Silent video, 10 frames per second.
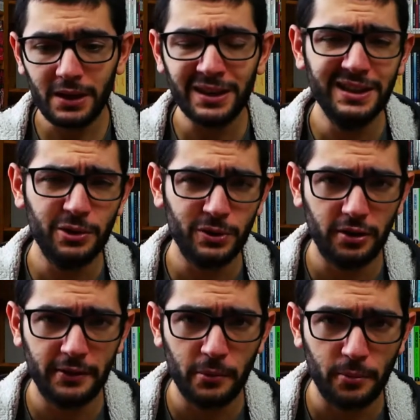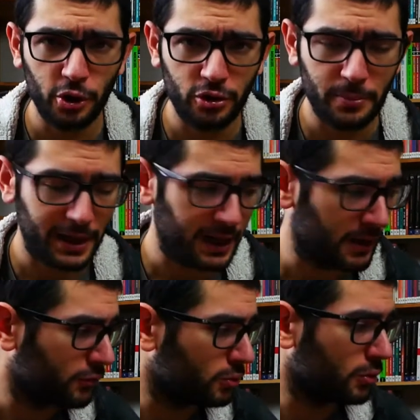di questo avremo modo di parlare
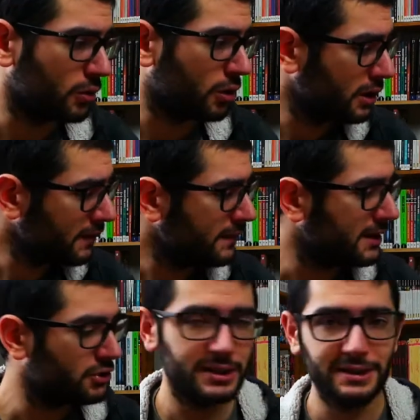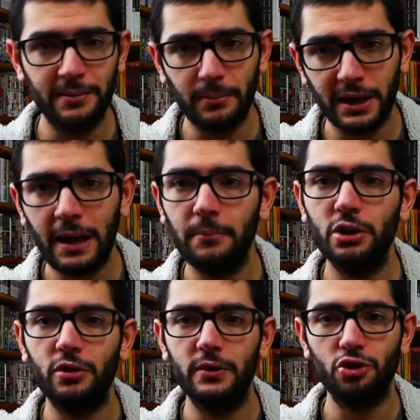in futuro. Invece, sempre in
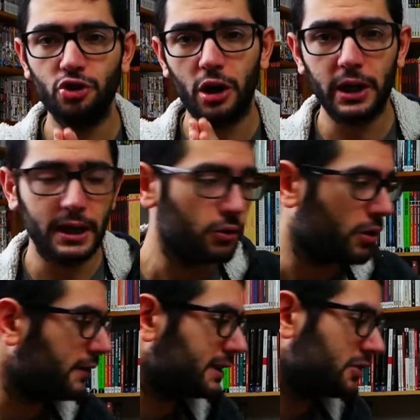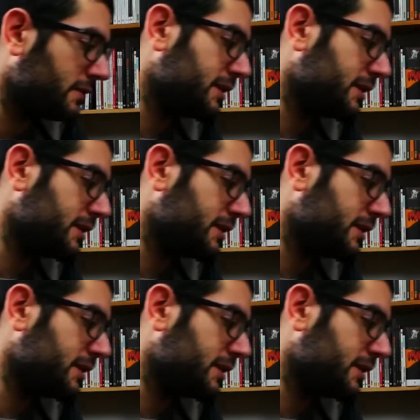ambito videogiochi, lo avete già